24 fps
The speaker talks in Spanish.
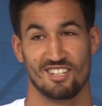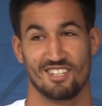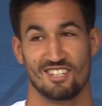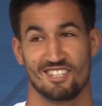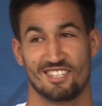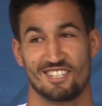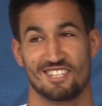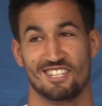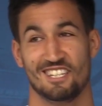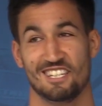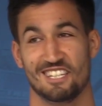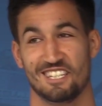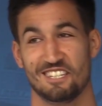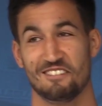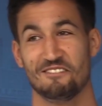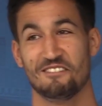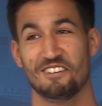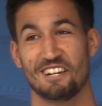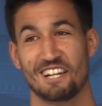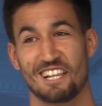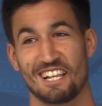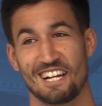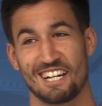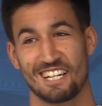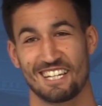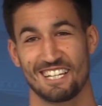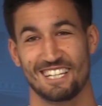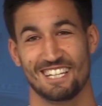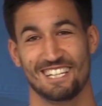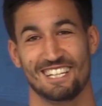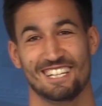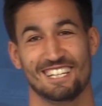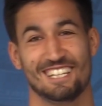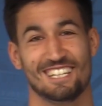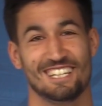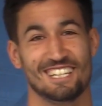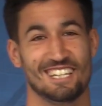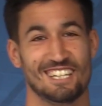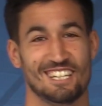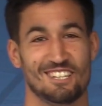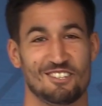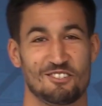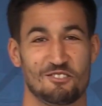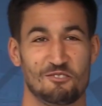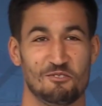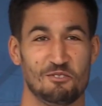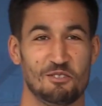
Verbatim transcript: Sí, sí es verdad que los